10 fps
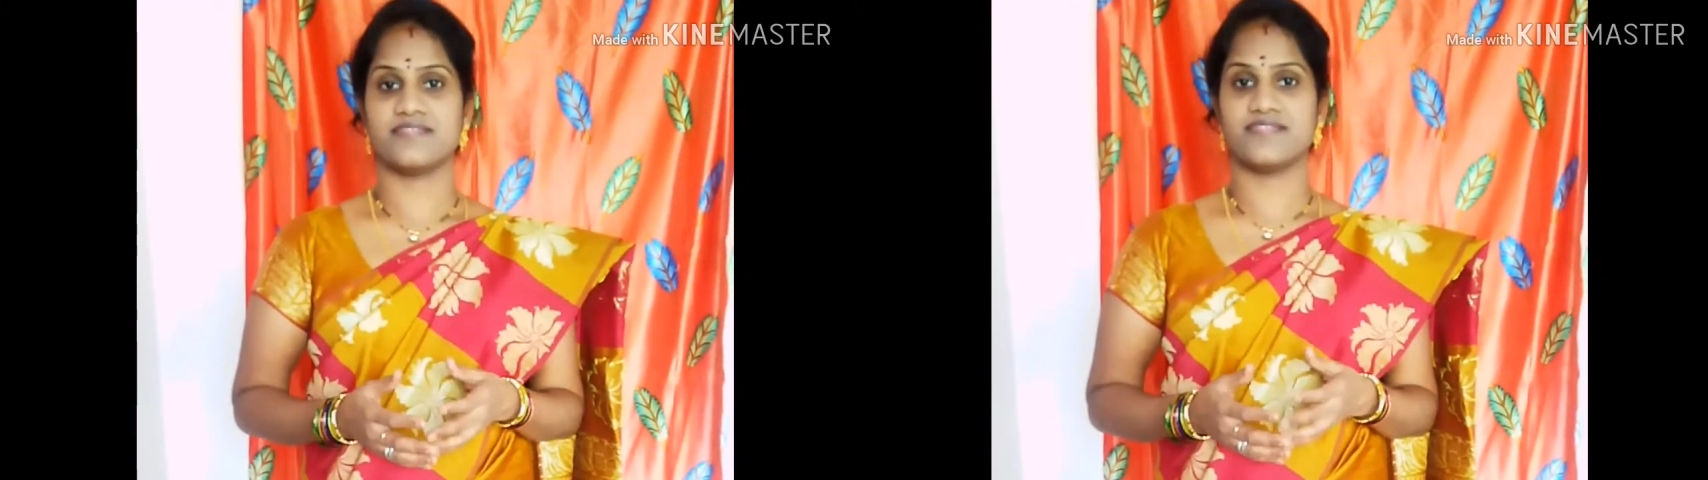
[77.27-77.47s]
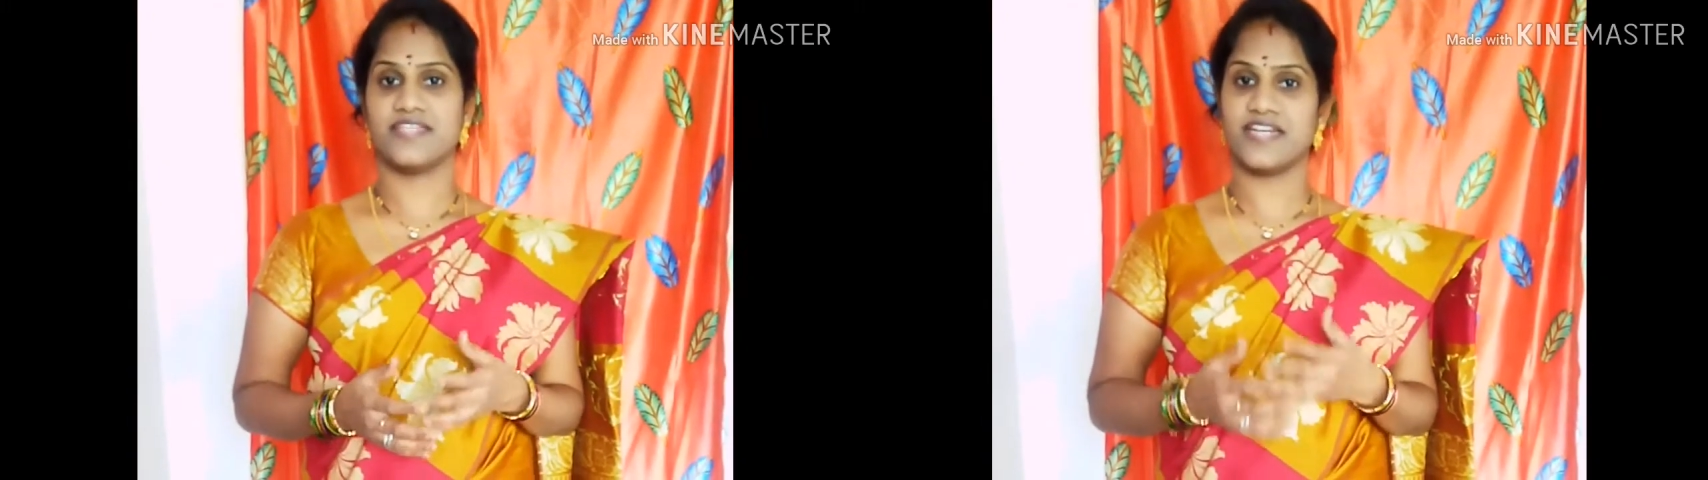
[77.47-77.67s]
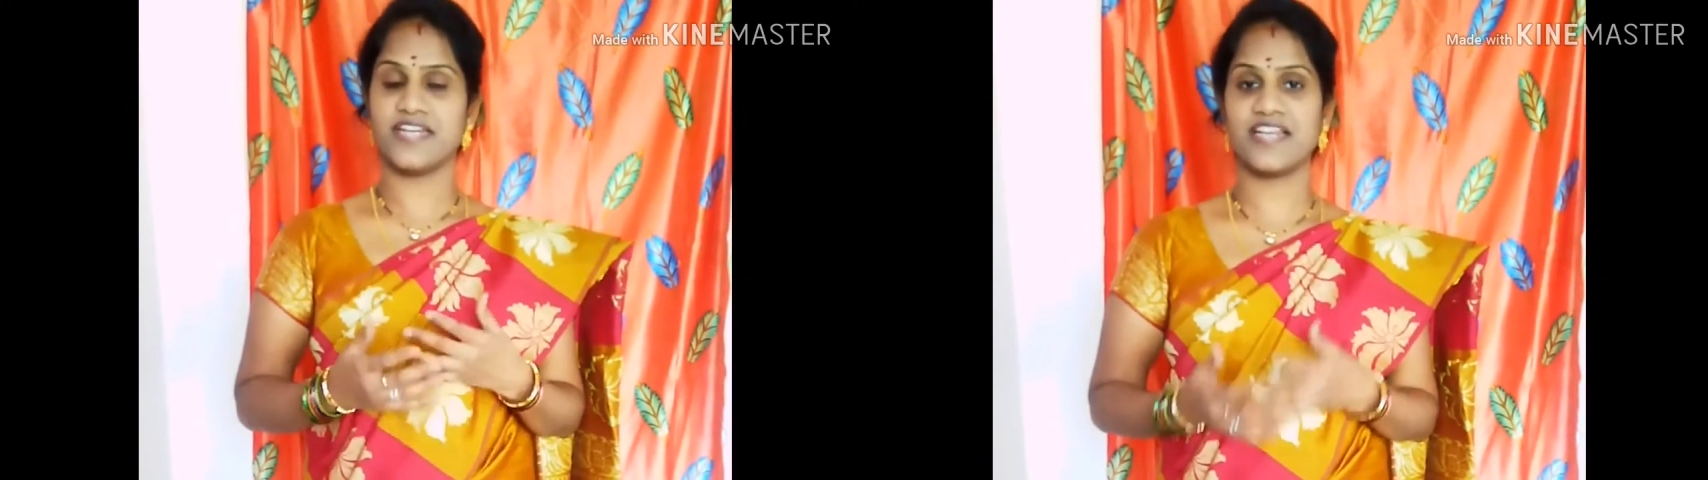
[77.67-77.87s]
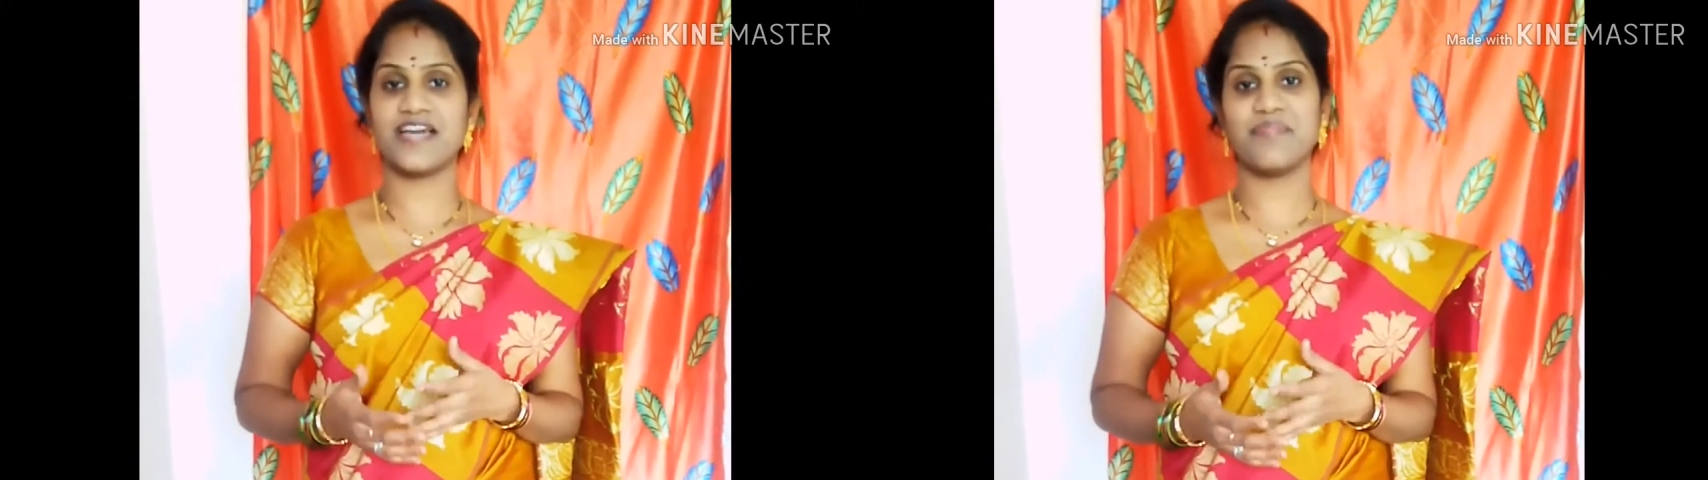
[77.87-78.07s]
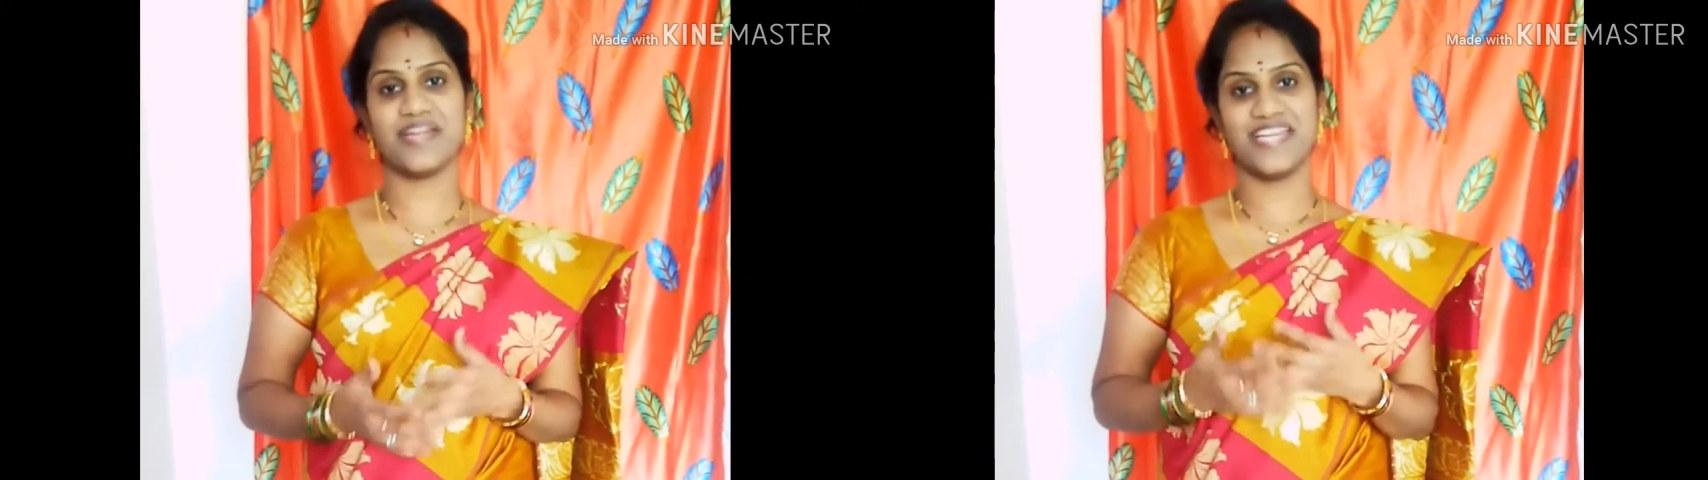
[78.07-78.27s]
జనరల్
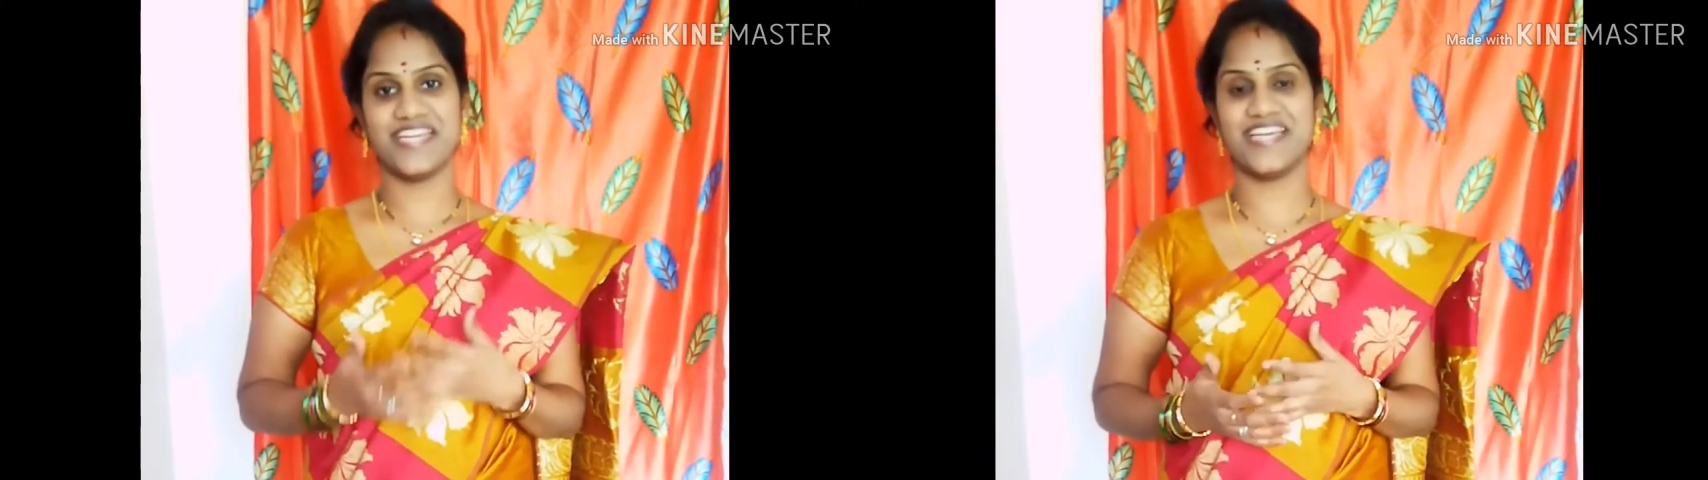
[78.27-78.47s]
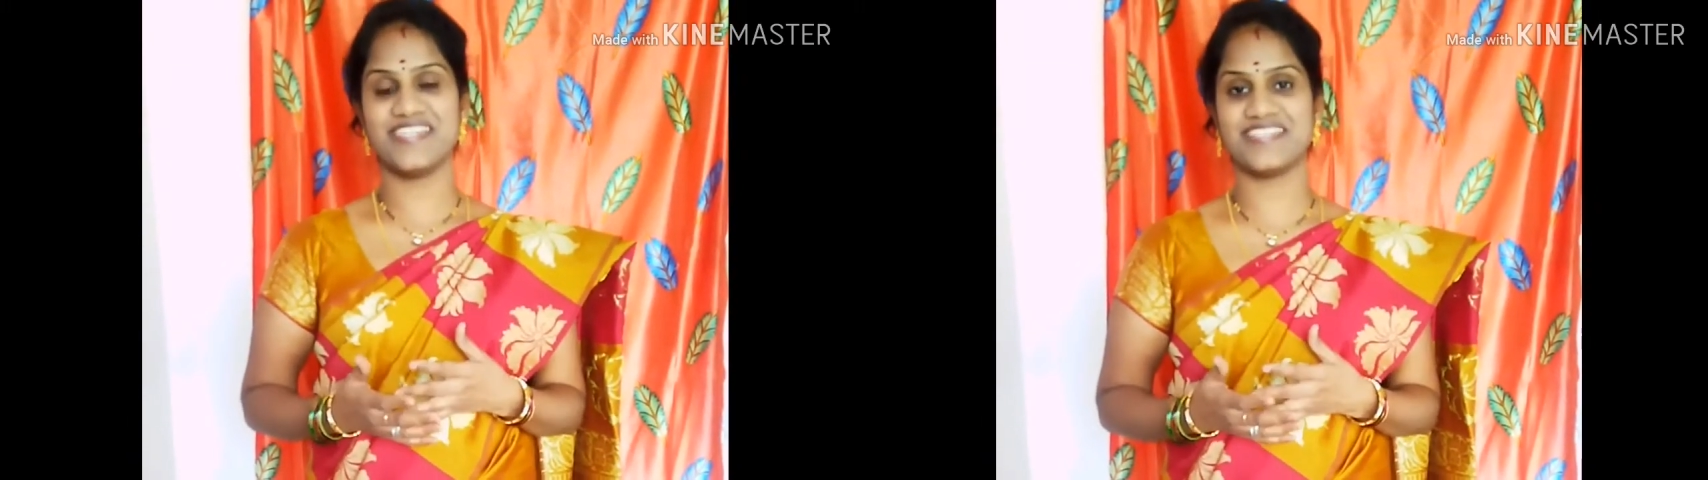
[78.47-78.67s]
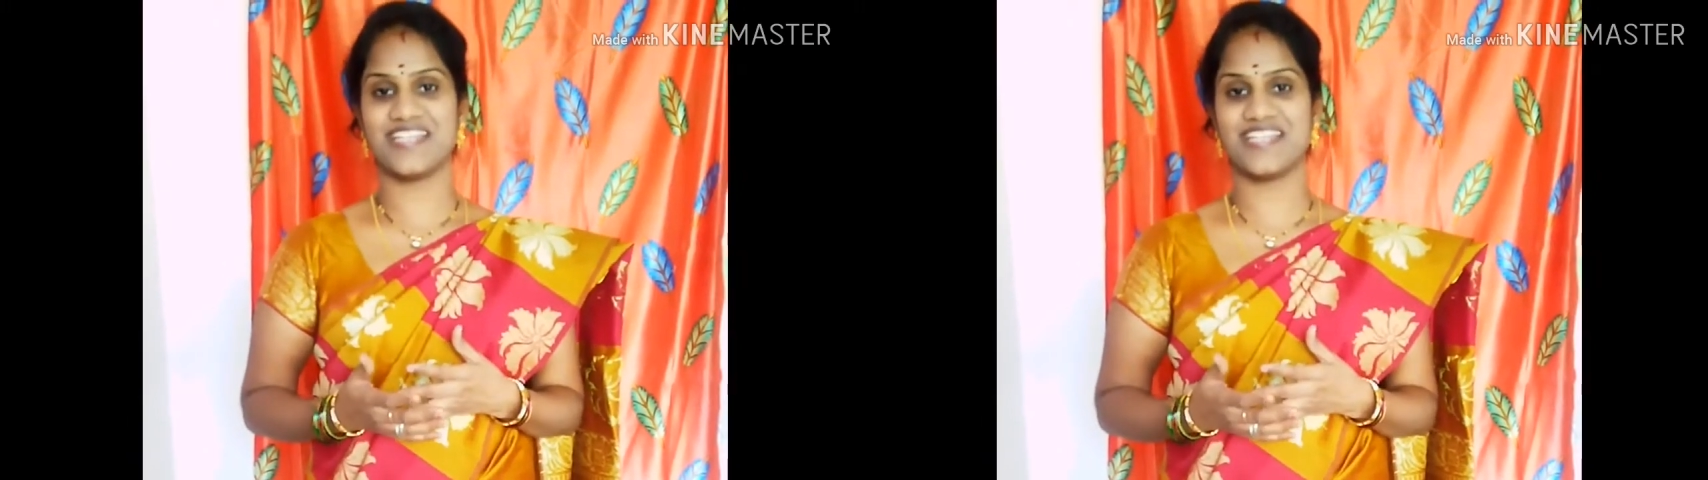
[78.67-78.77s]
గా మన ఇండియన్స్